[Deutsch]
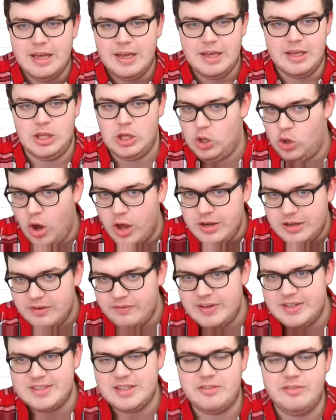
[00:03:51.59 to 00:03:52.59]
Ich könnte,
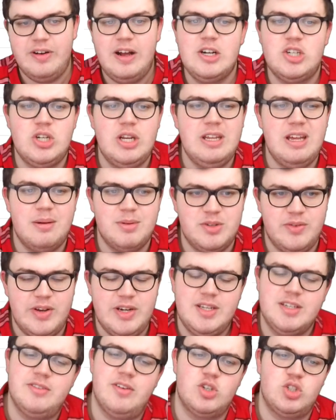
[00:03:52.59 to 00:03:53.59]
wie gesagt, falsch liegen, aber soweit ich
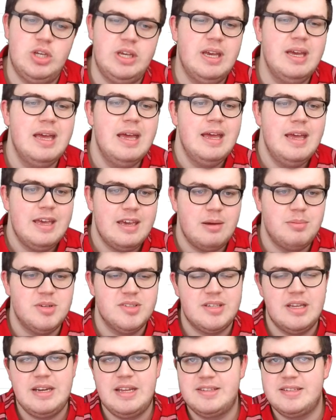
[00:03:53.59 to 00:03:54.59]
das verstehe, gibt es
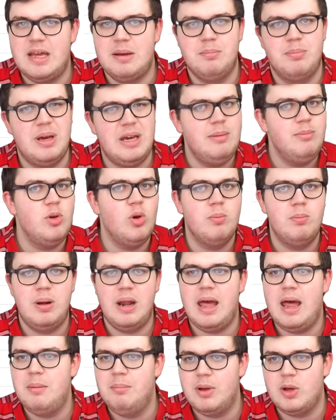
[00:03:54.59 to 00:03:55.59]
dann jetzt einen
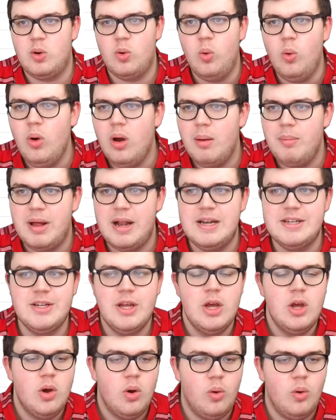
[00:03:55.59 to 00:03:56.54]
Premium-Plan bei Cora bald.